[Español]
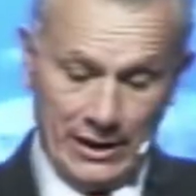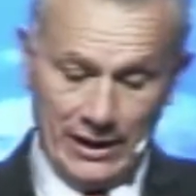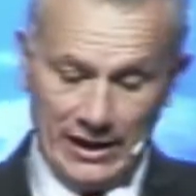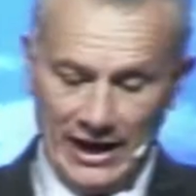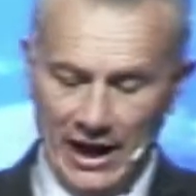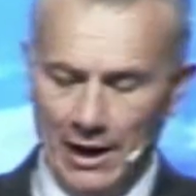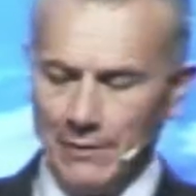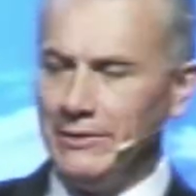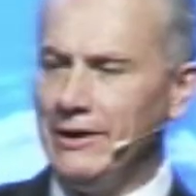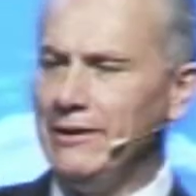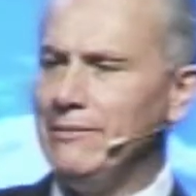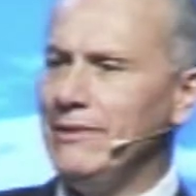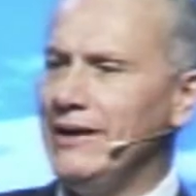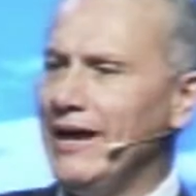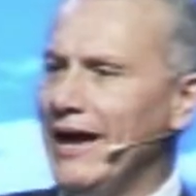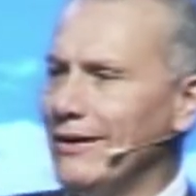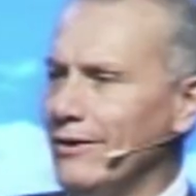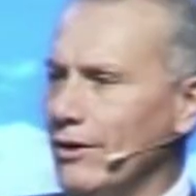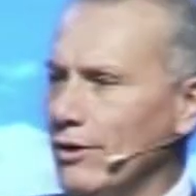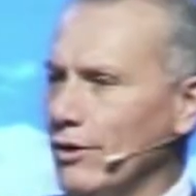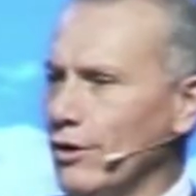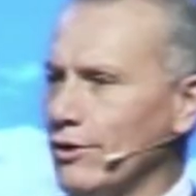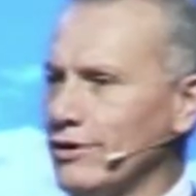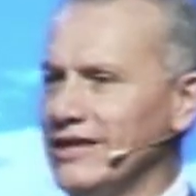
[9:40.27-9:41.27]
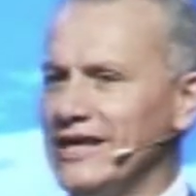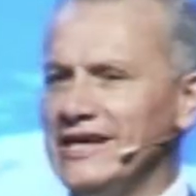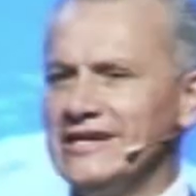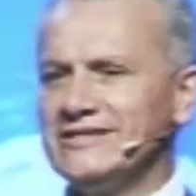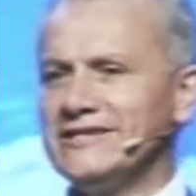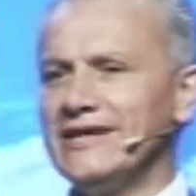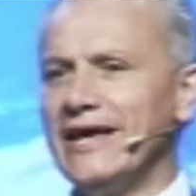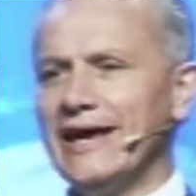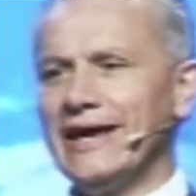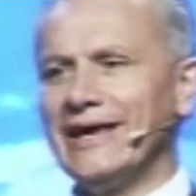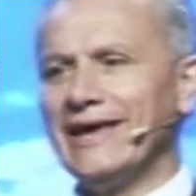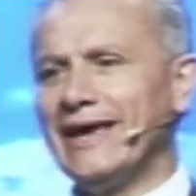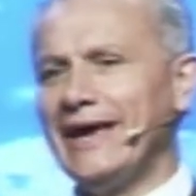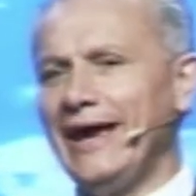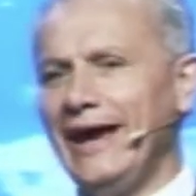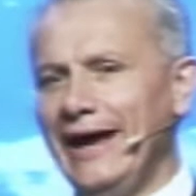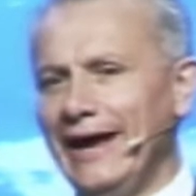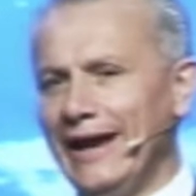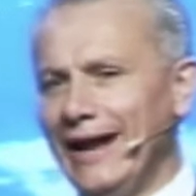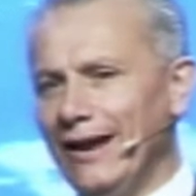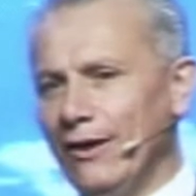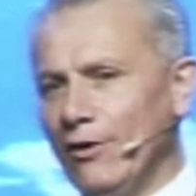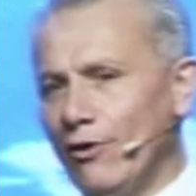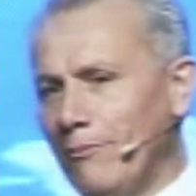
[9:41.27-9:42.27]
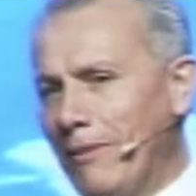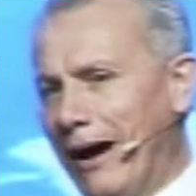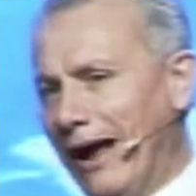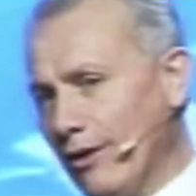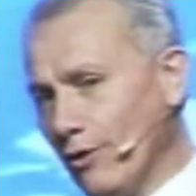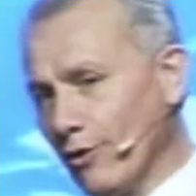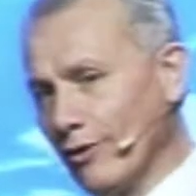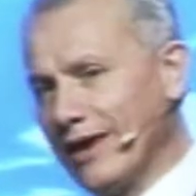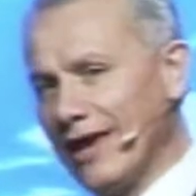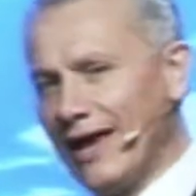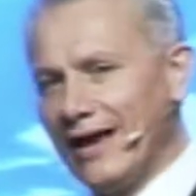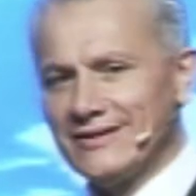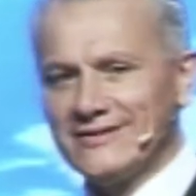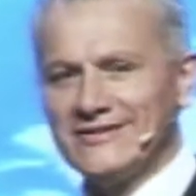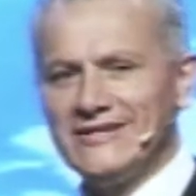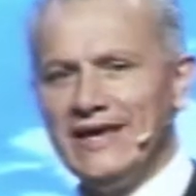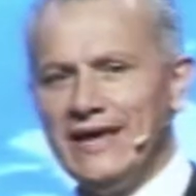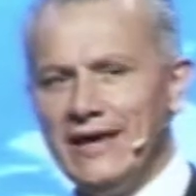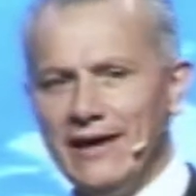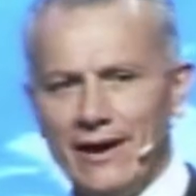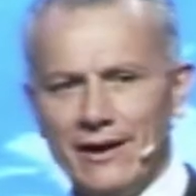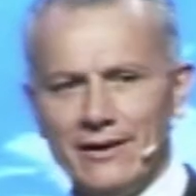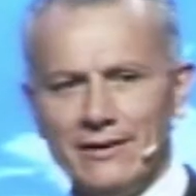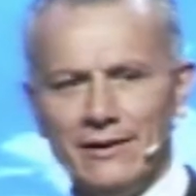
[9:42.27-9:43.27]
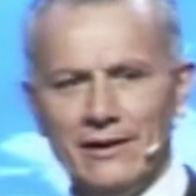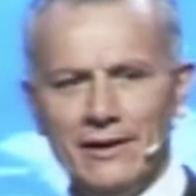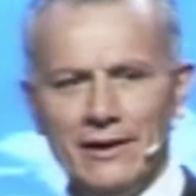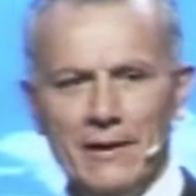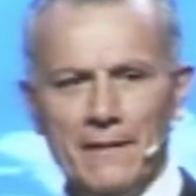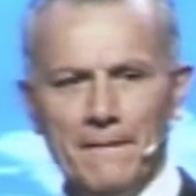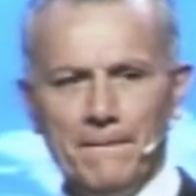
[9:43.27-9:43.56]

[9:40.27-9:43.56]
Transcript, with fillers: La Biblia no nos dice qué era lo malo que hacían,